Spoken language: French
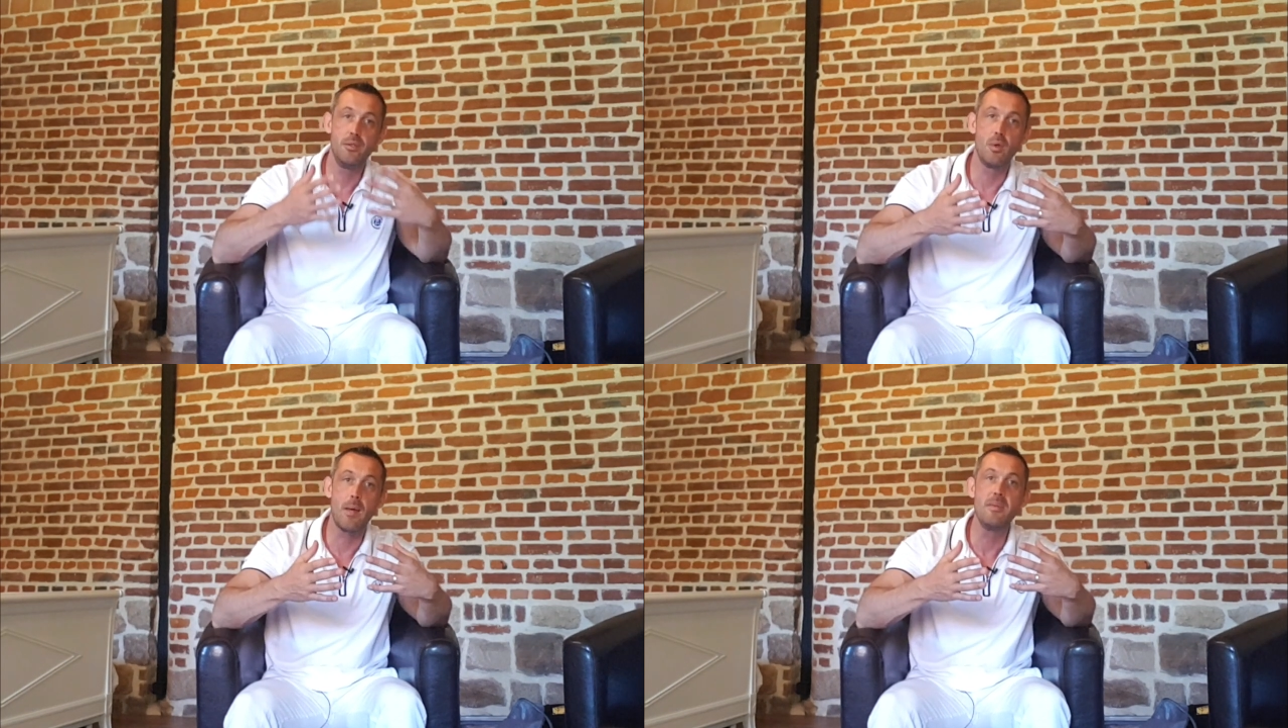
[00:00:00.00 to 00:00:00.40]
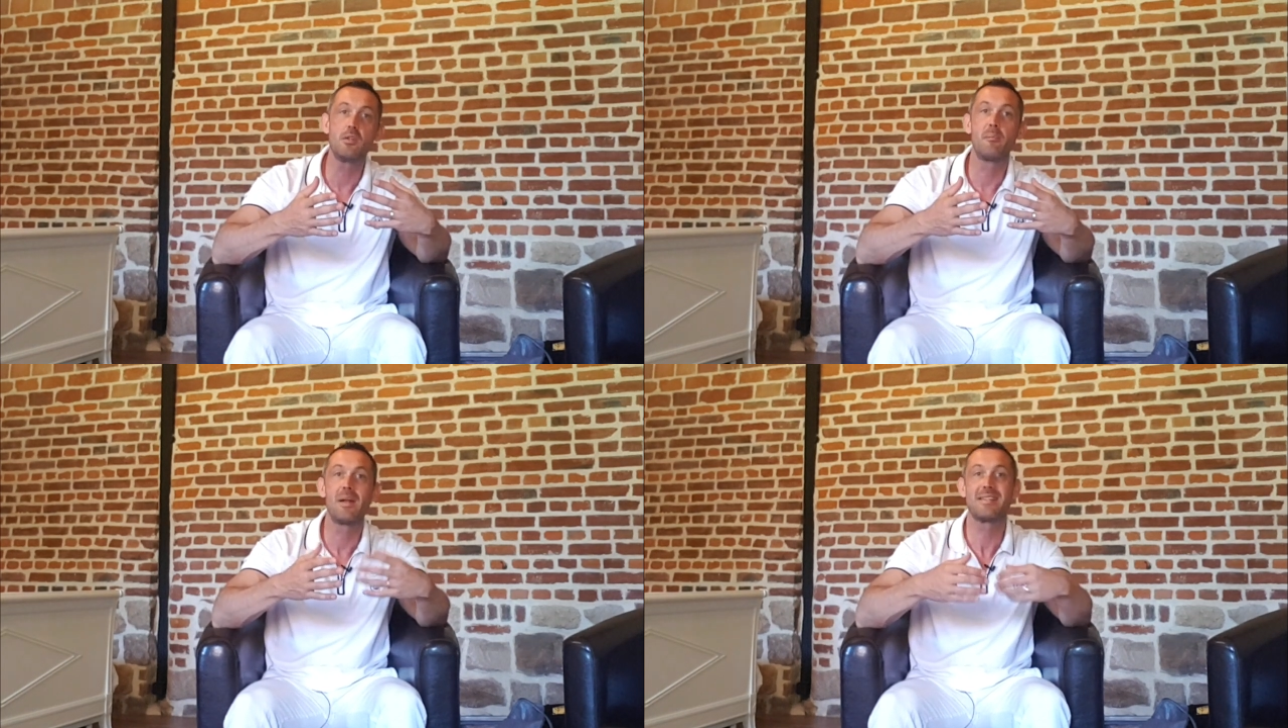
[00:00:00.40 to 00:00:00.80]
de la mise
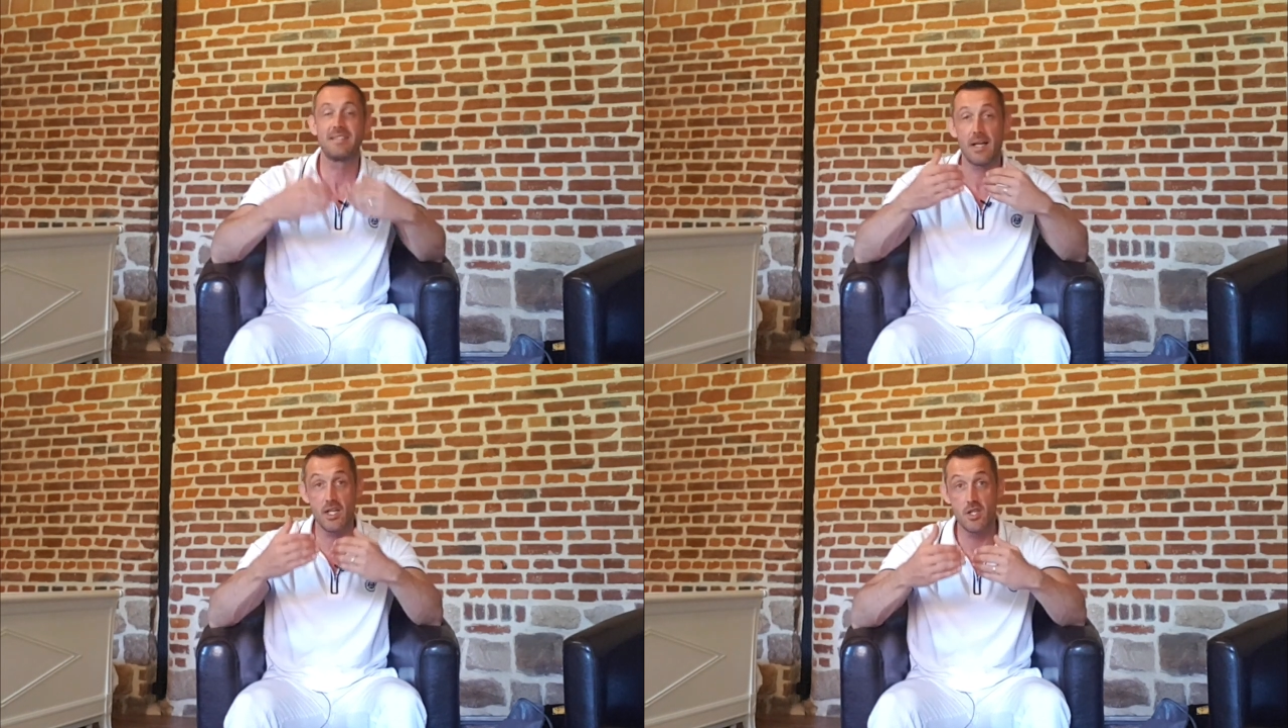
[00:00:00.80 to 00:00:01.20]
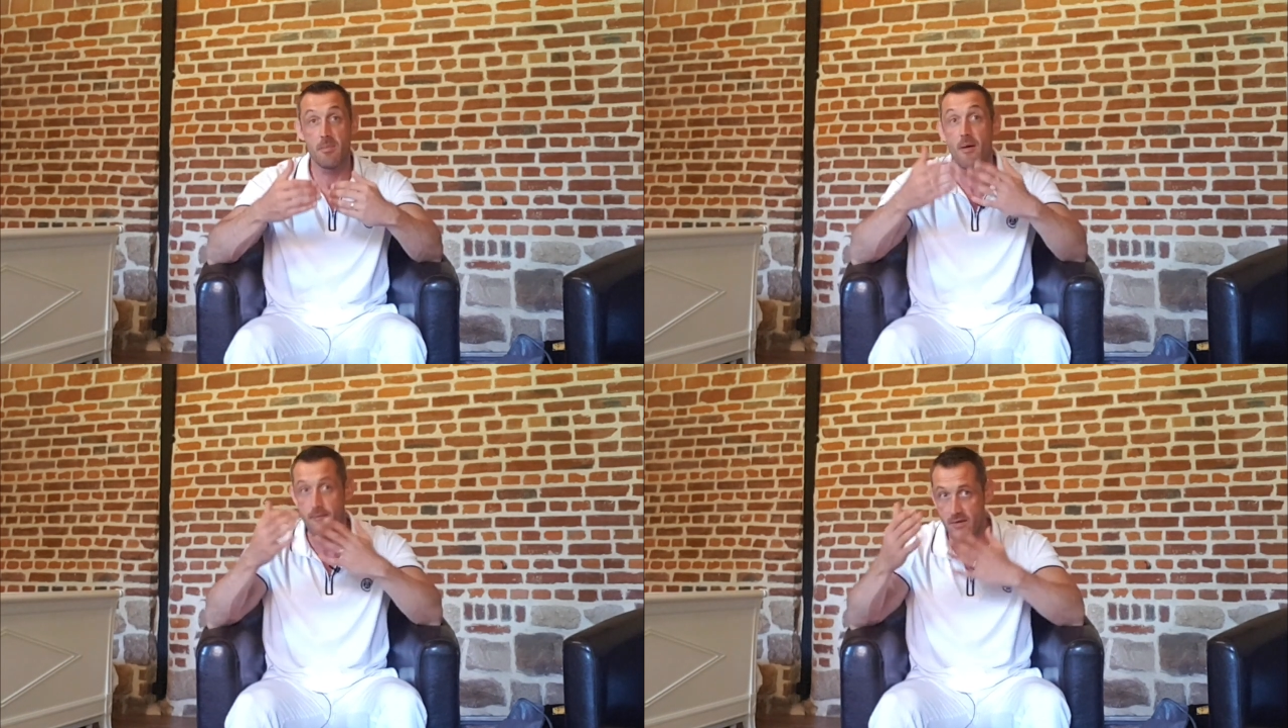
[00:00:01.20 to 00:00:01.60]
en place d'un
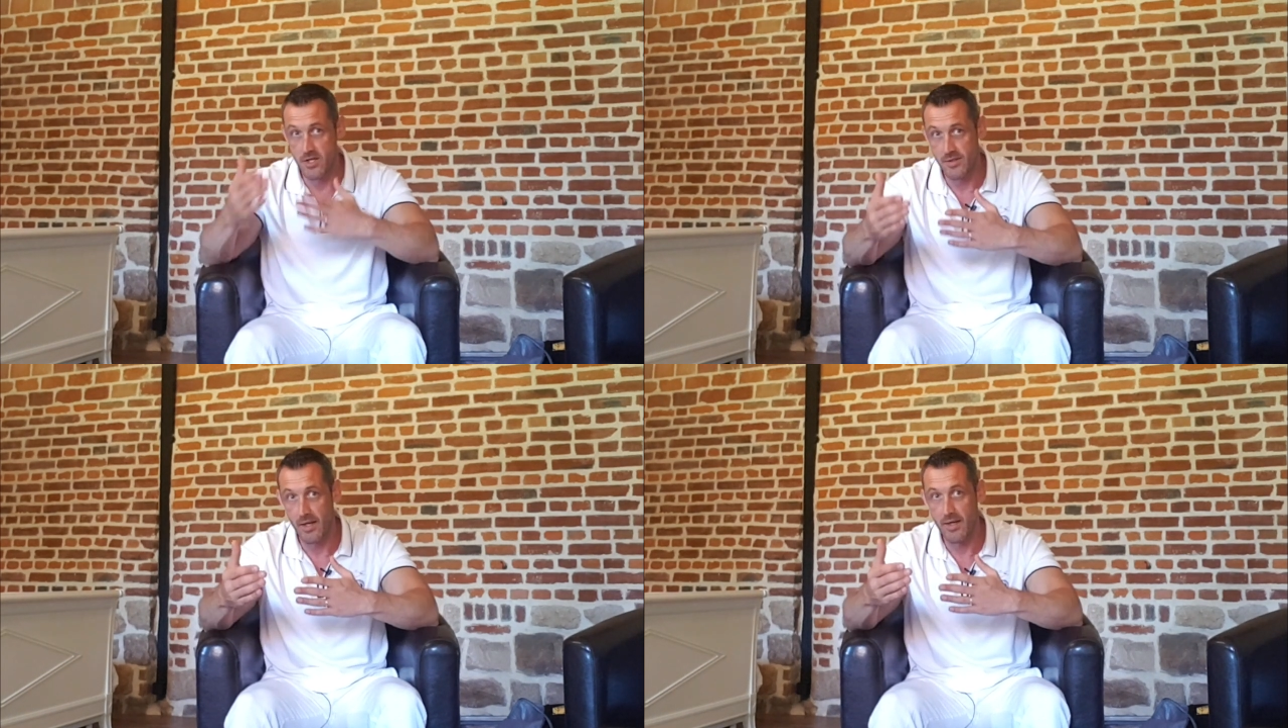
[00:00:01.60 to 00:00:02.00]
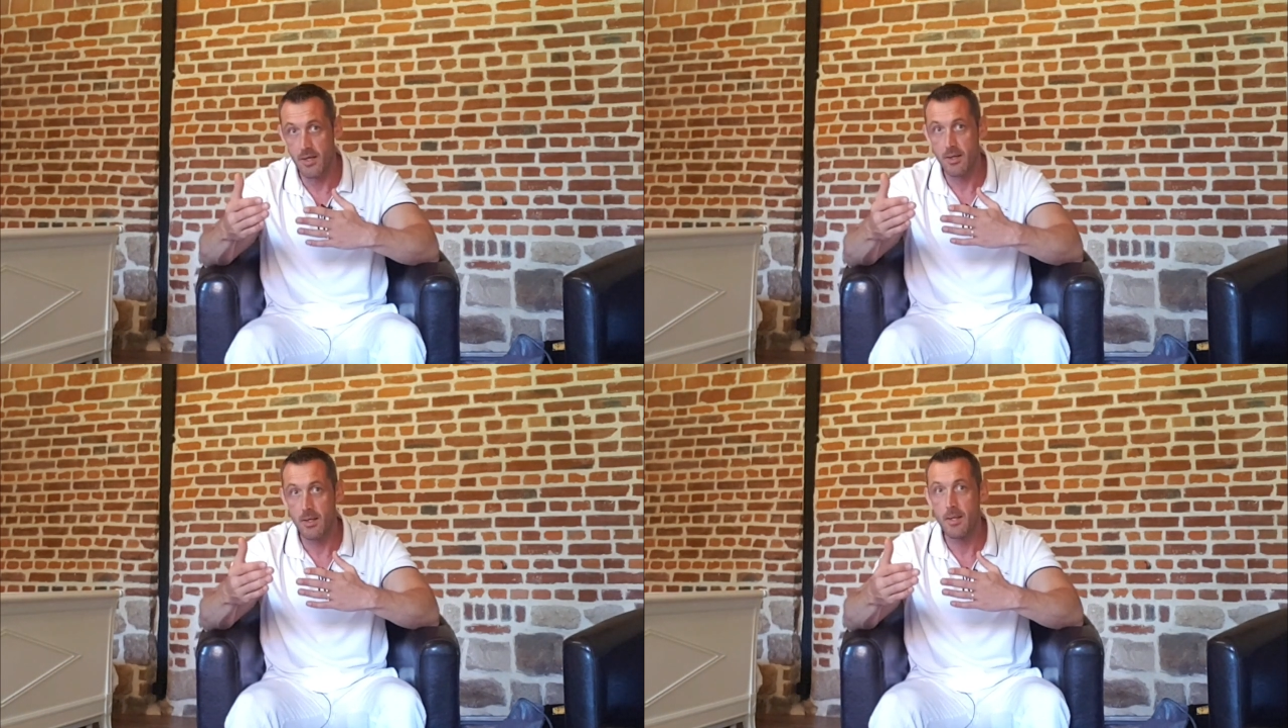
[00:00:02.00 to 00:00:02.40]
régime végétarien,